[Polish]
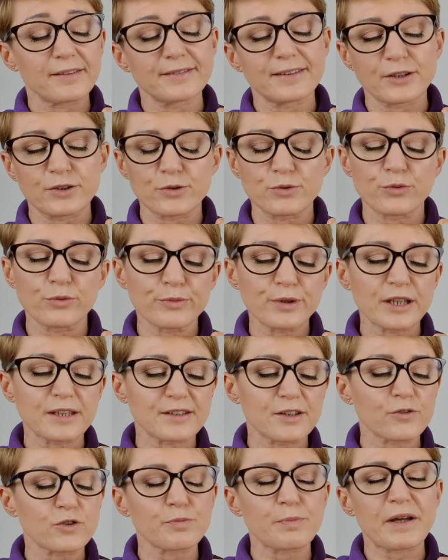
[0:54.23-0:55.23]
znaczy u mnie
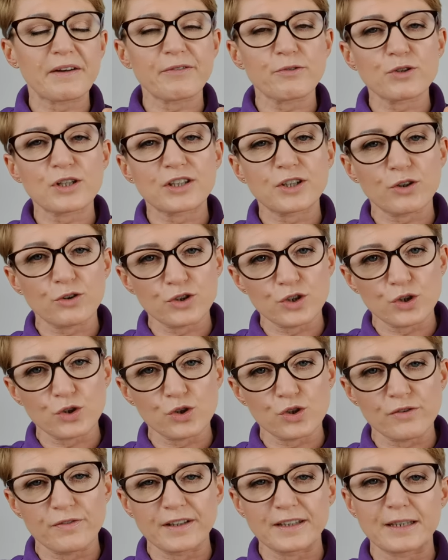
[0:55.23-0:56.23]
znowuż pojawił się trądzik
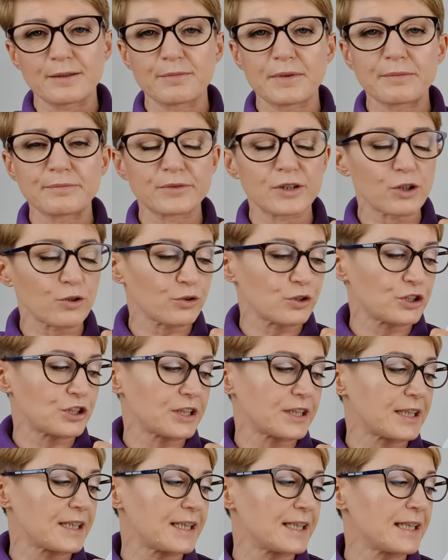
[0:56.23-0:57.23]
różowaty. Mam trądzik
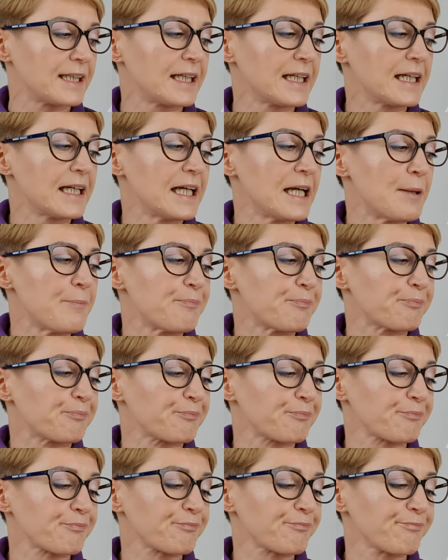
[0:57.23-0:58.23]
i
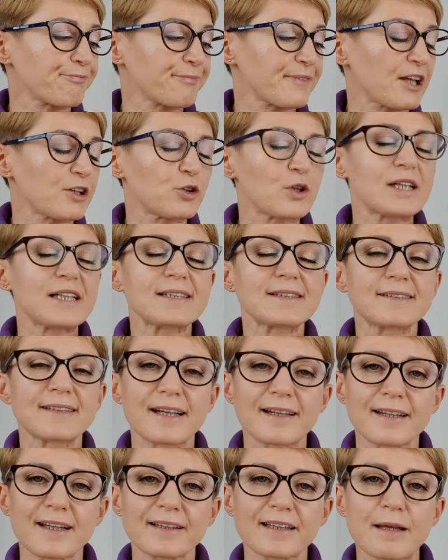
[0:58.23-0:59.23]
mm, to jest
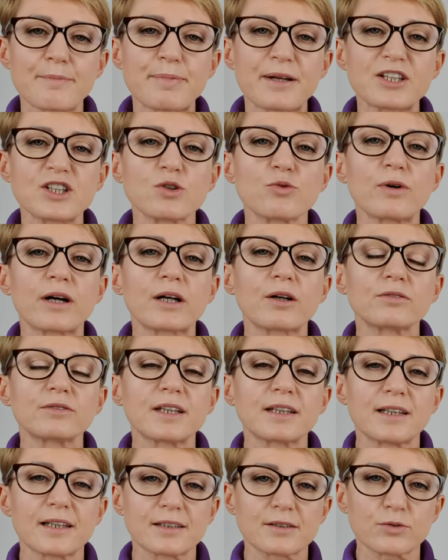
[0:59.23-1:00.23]
seria najbardziej łagodna
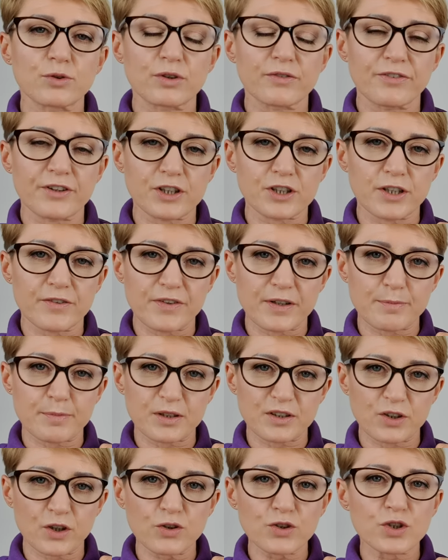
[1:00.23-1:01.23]
dla skór wrażliwych, bo
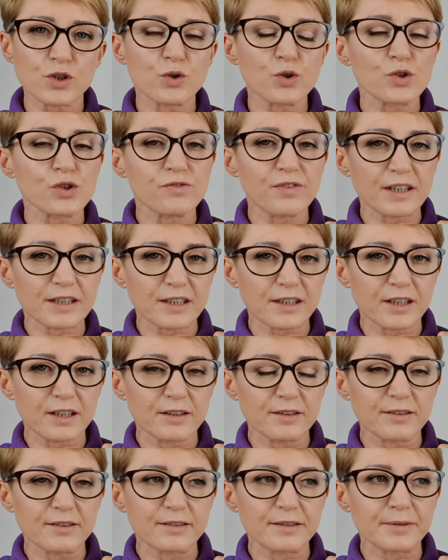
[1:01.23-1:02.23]
trądzik różowaty
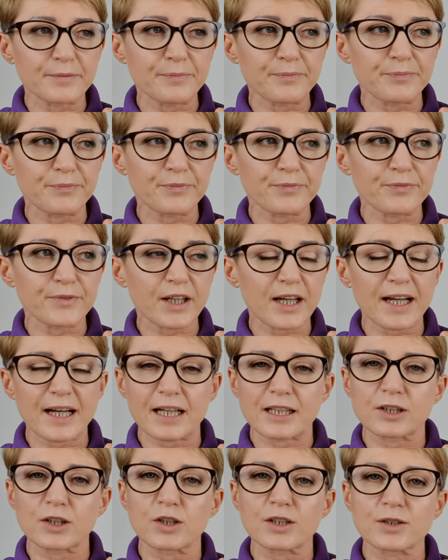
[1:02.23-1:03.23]

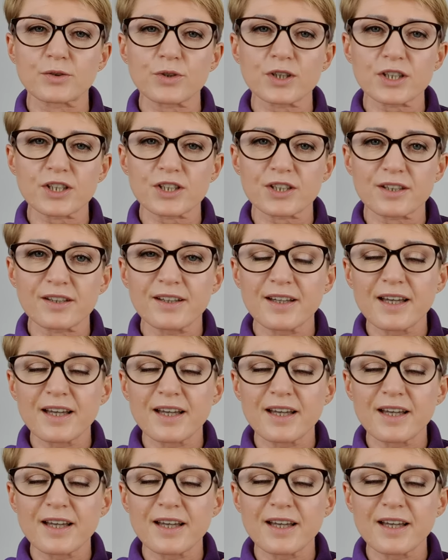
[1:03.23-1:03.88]
charakteryzuje się